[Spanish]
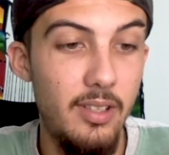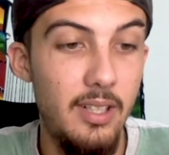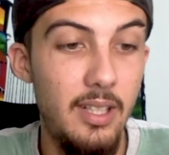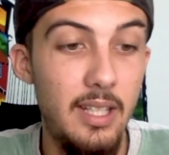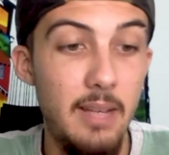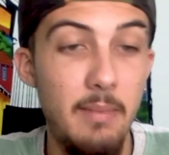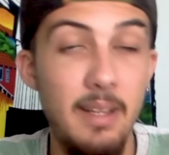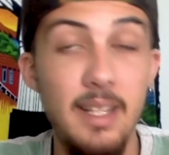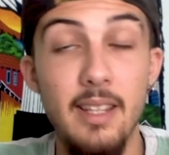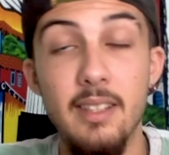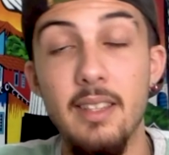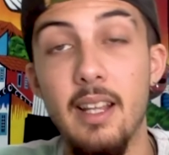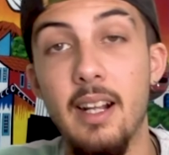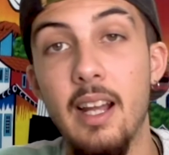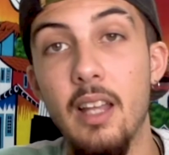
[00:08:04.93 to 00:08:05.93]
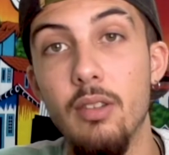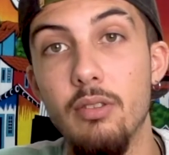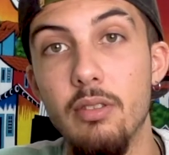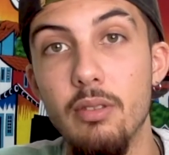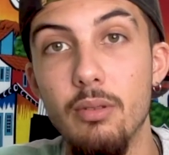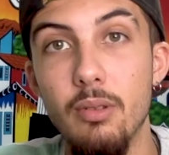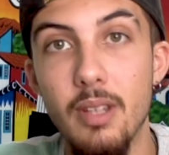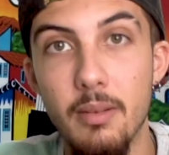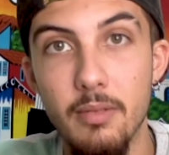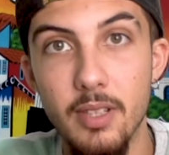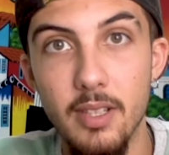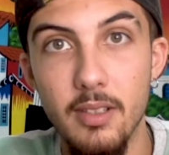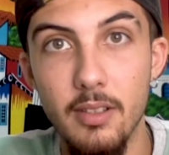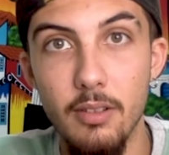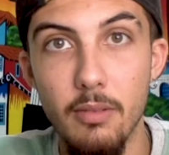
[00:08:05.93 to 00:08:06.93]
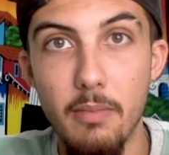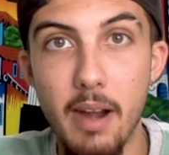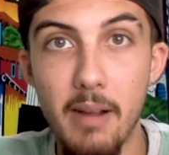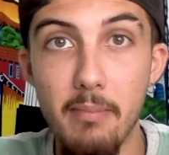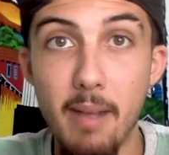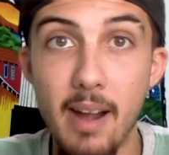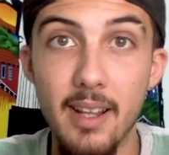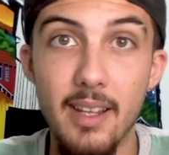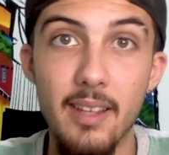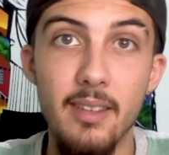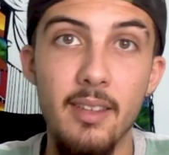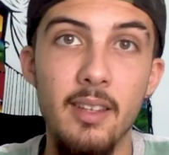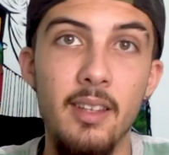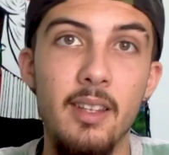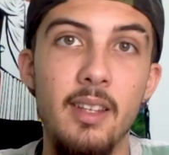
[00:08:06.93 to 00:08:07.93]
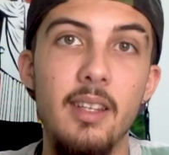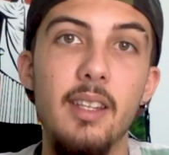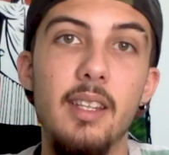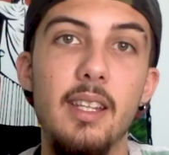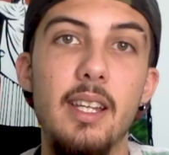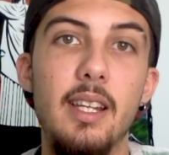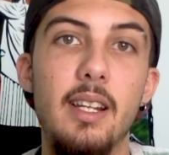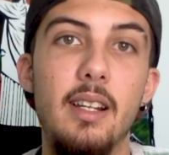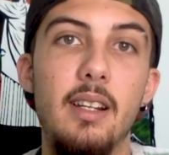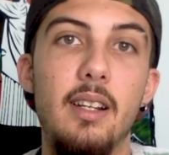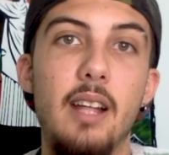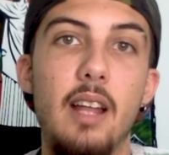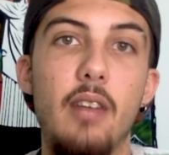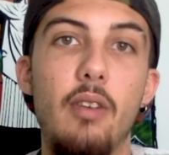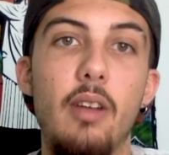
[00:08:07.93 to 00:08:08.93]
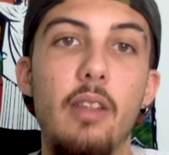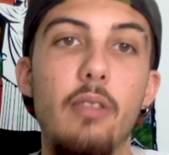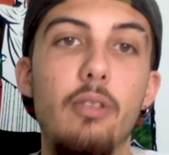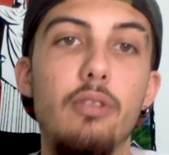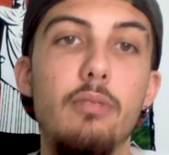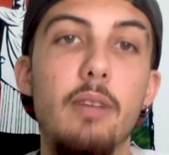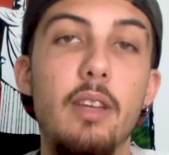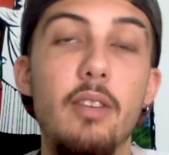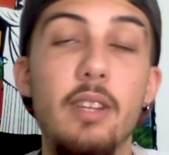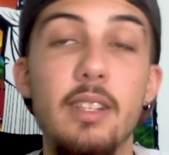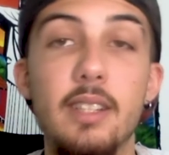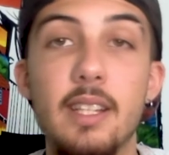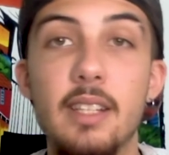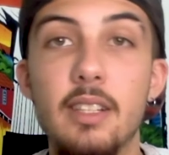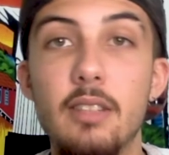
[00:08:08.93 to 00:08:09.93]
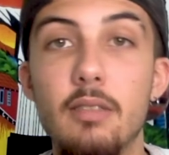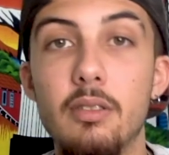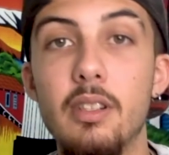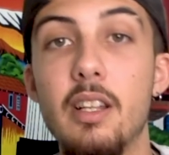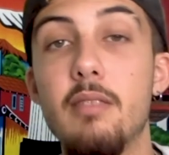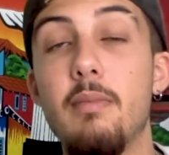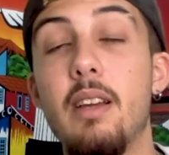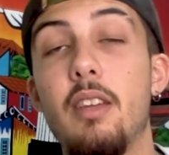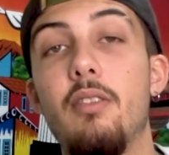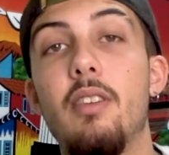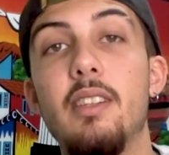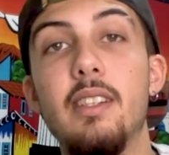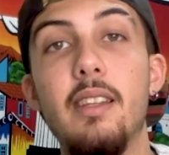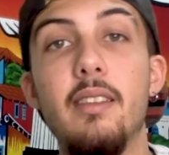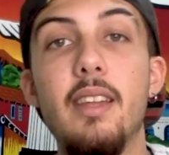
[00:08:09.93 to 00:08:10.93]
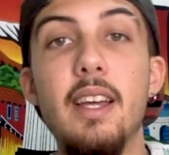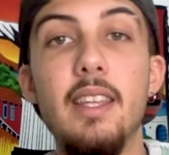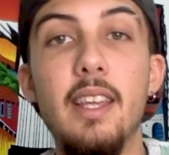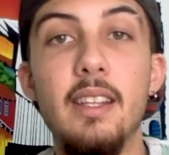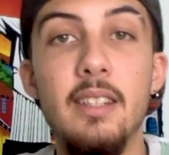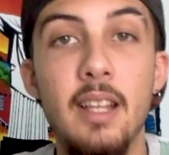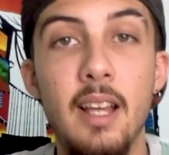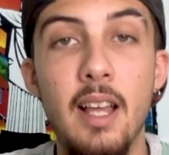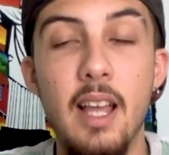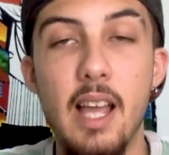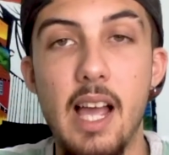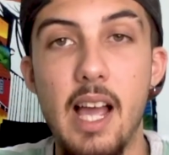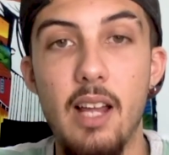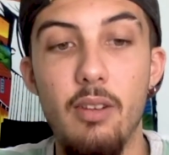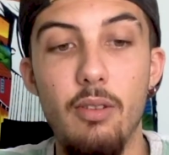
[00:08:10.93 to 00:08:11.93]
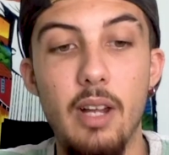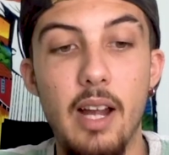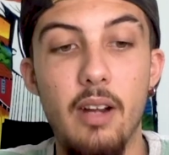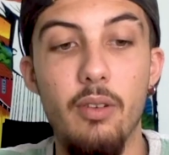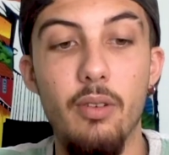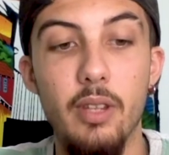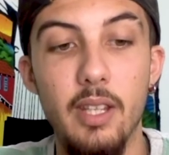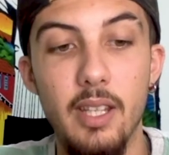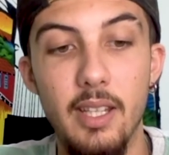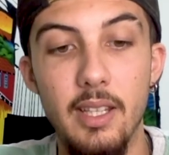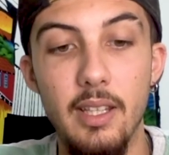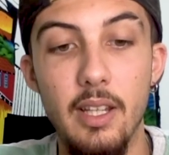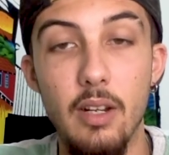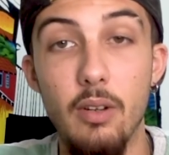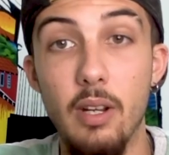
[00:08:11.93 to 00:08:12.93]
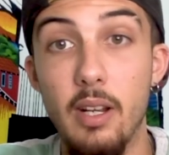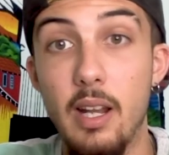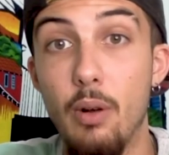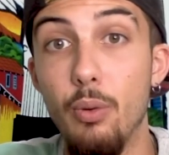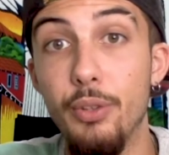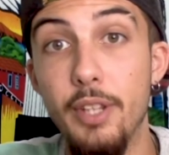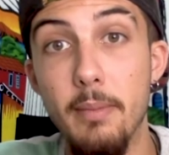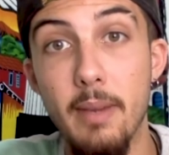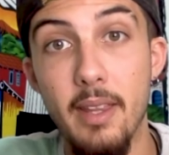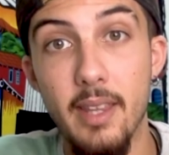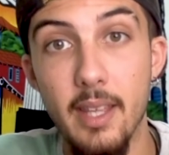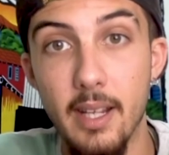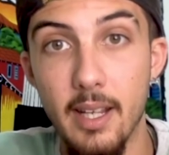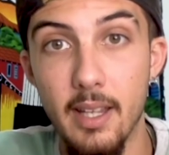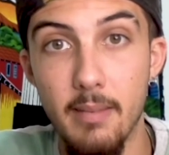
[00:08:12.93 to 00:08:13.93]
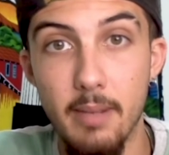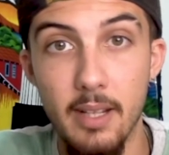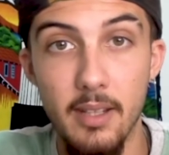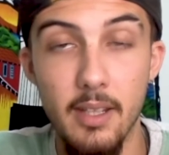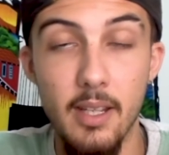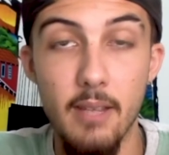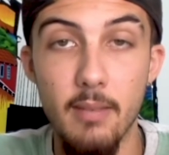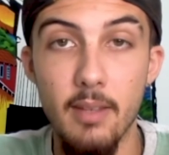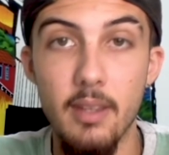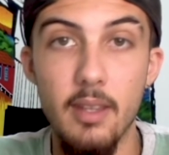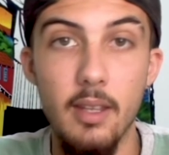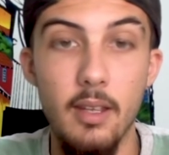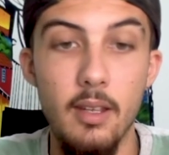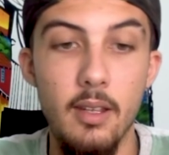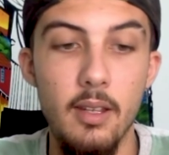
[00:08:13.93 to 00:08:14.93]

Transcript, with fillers: El que más ha destacado, sin duda, pues ha sido Marc Márquez, quien ha logrado los mayores éxitos y las mayores hazañas a lo largo de, la última década prácticamente.